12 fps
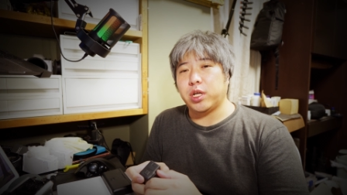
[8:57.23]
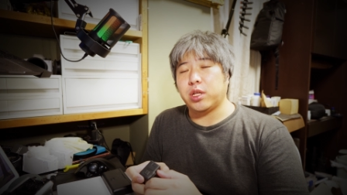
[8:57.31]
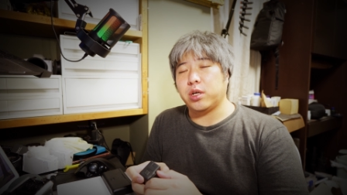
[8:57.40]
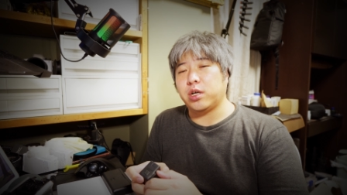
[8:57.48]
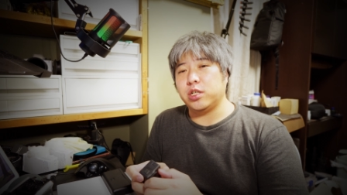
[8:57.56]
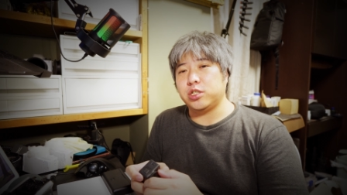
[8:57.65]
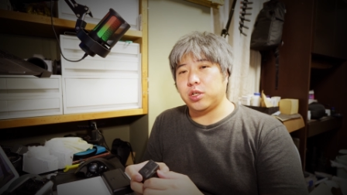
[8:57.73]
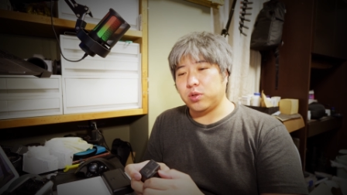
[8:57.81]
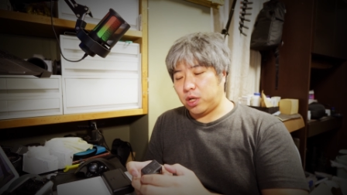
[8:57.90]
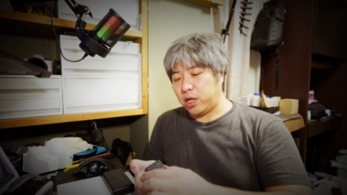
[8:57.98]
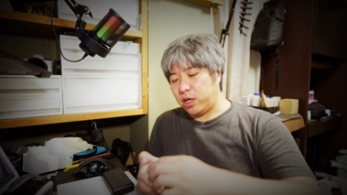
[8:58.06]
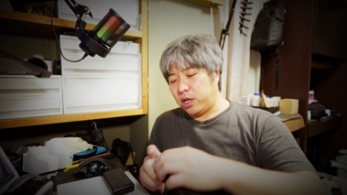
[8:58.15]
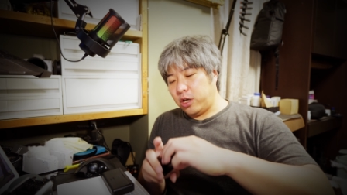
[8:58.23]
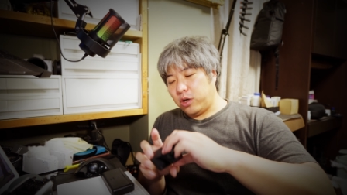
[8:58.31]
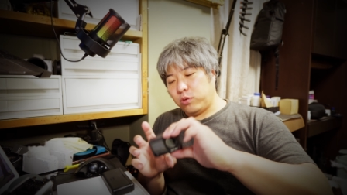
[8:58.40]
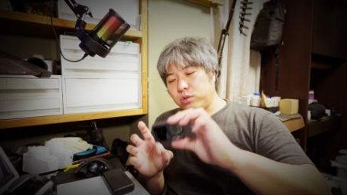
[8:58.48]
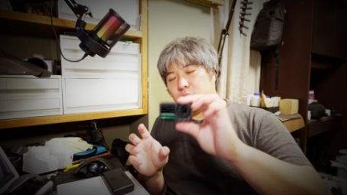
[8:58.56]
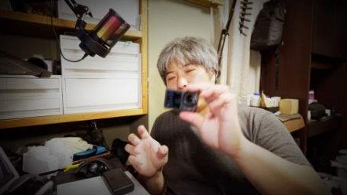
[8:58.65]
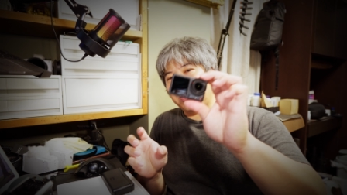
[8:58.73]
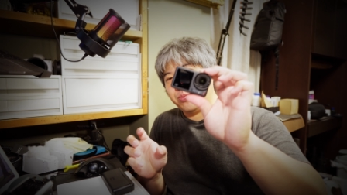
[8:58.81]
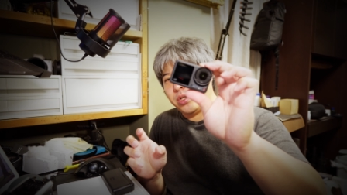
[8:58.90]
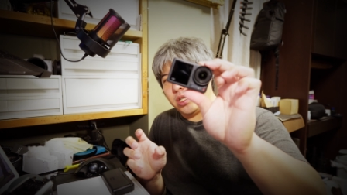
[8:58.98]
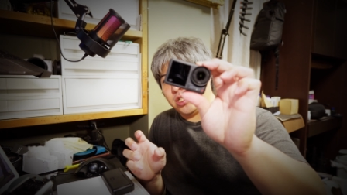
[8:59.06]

なって感じなので、おそらくプラ